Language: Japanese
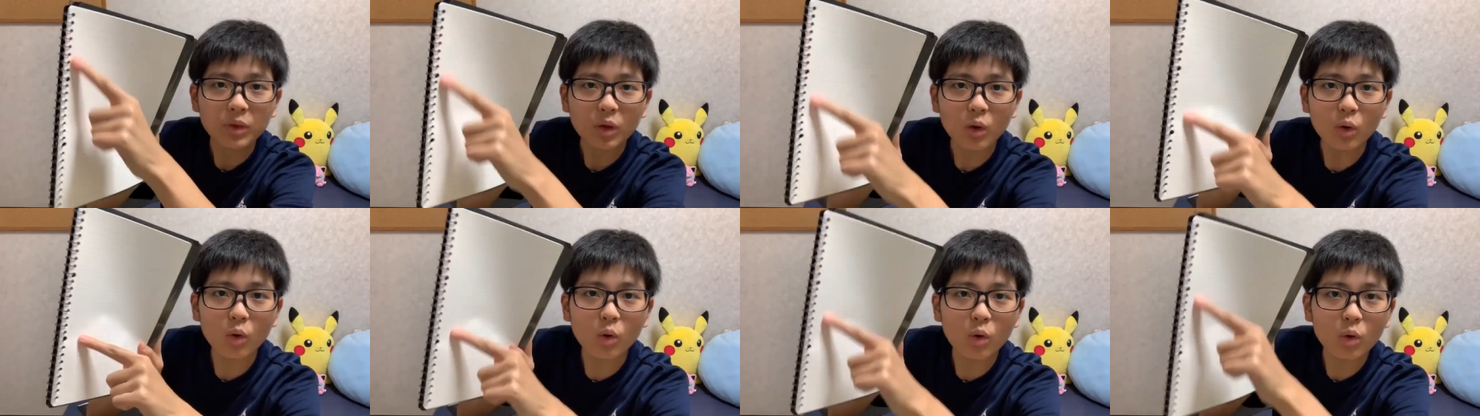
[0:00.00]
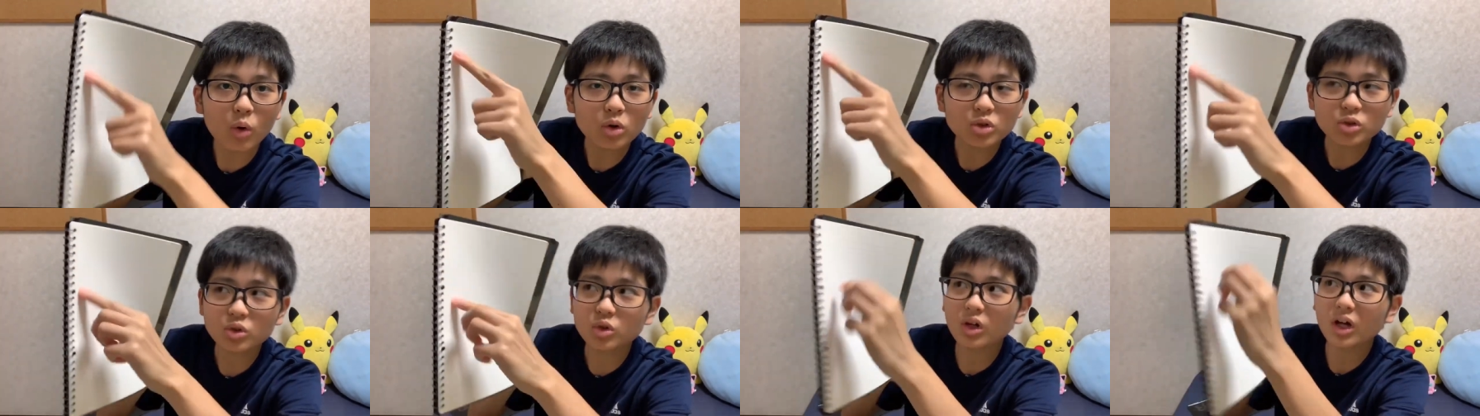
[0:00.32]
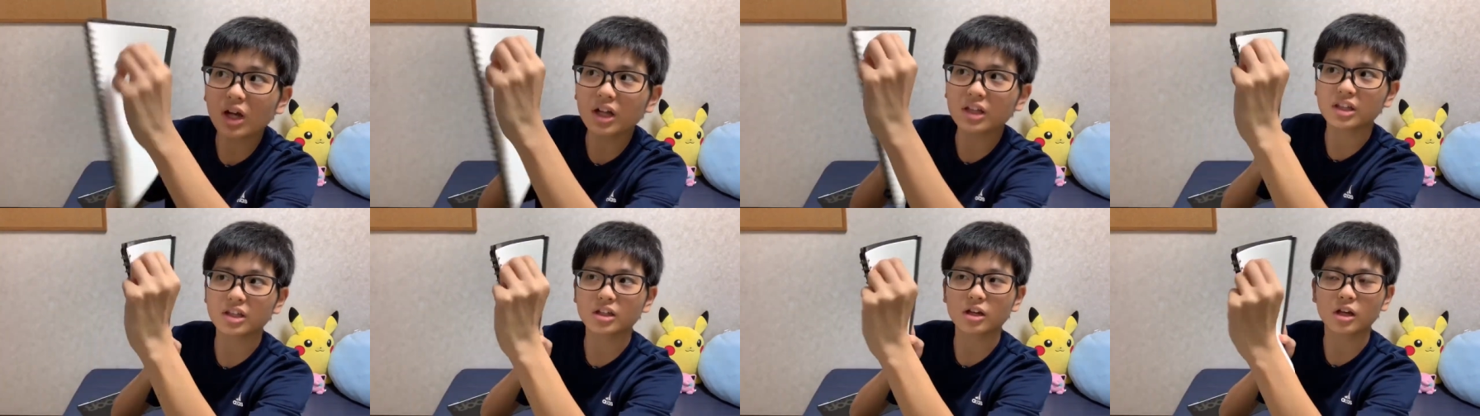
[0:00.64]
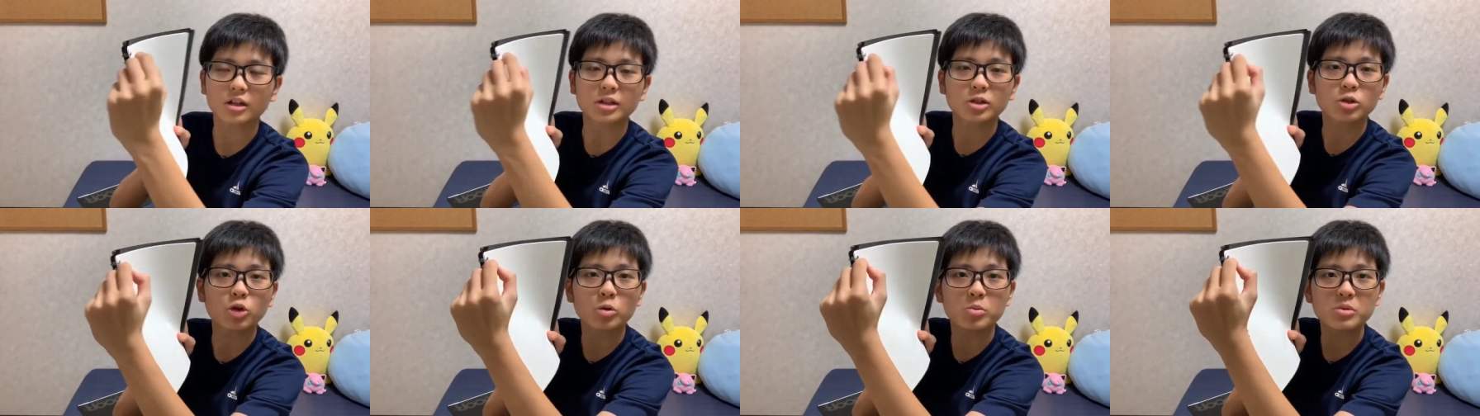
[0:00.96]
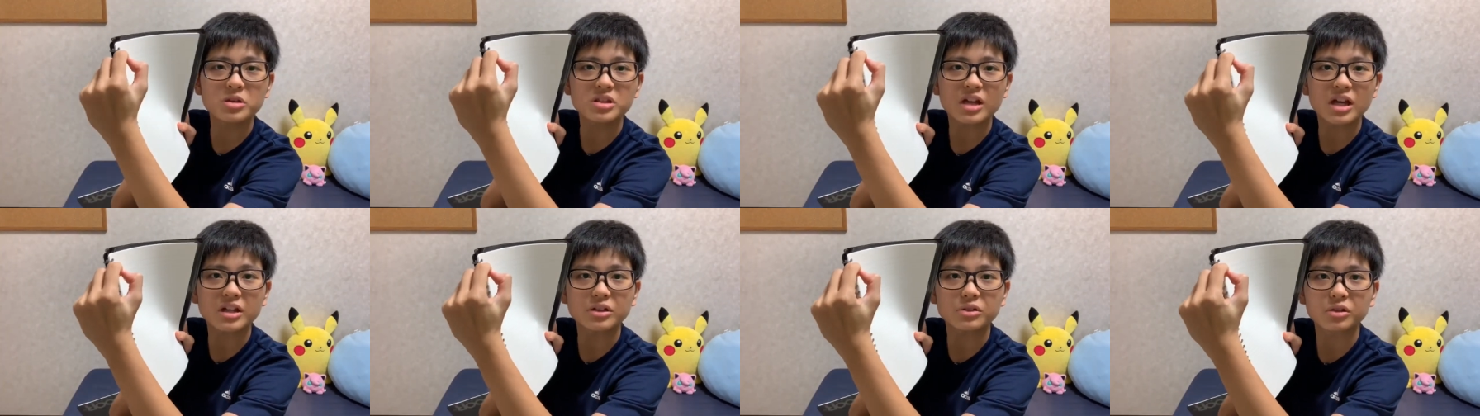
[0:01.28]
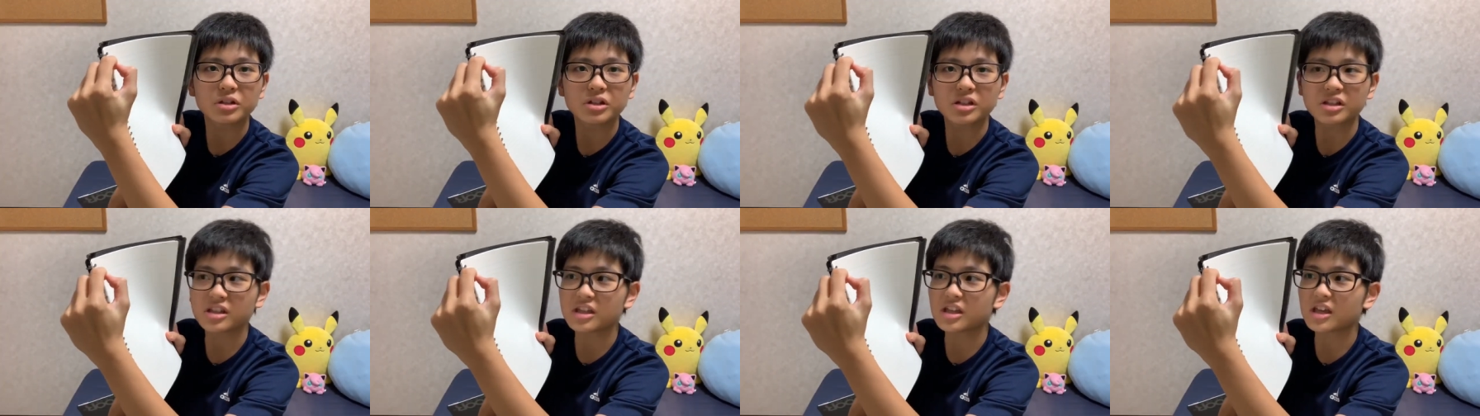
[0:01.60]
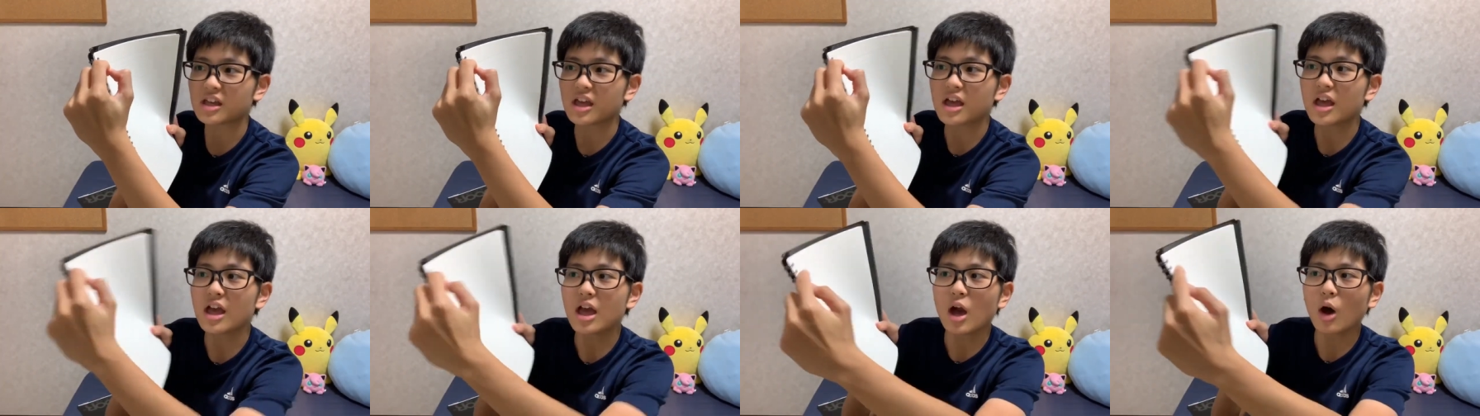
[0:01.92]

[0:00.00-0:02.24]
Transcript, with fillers: こことかに書き込みたいときに、